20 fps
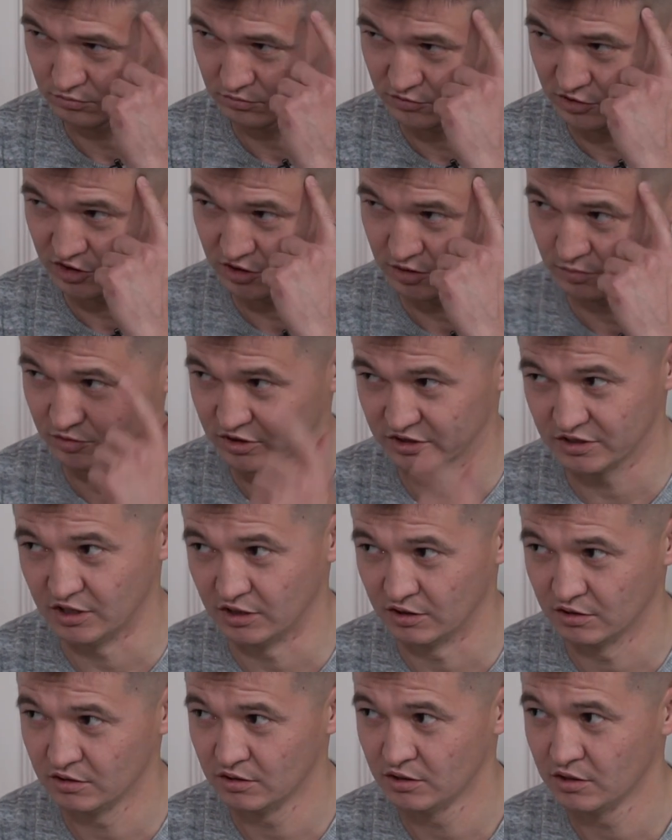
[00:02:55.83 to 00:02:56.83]
наши
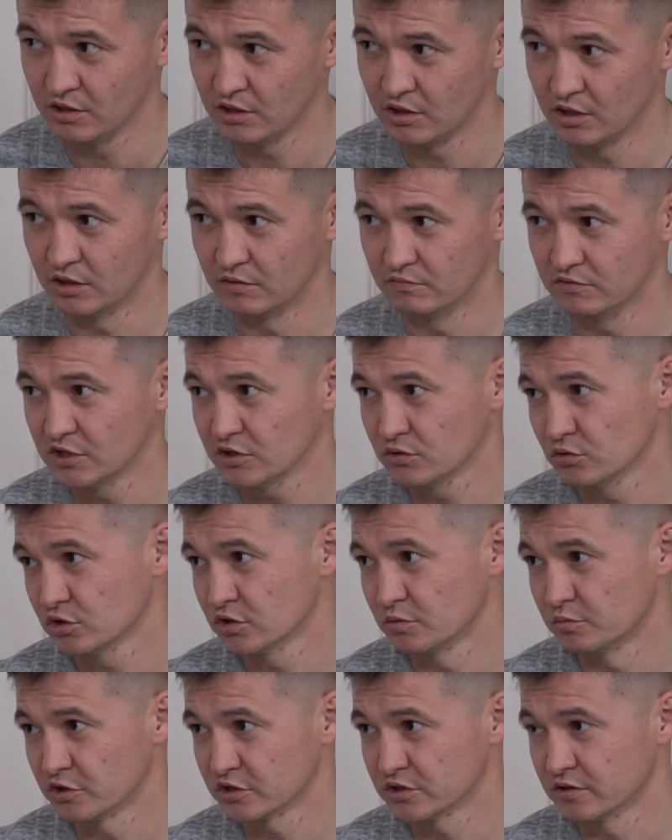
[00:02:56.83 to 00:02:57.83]
мозги. И в них
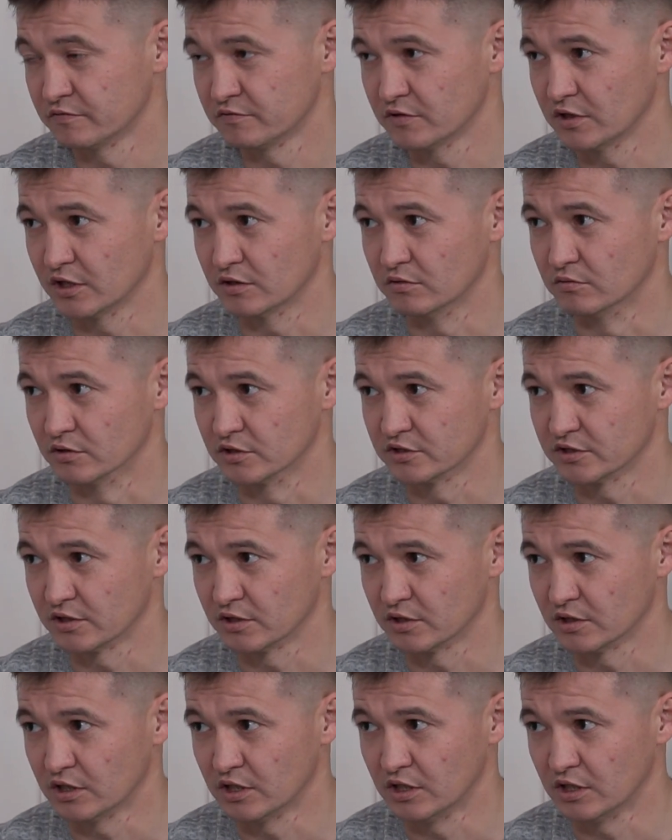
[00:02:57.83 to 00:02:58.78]
нужно просто вкладываться.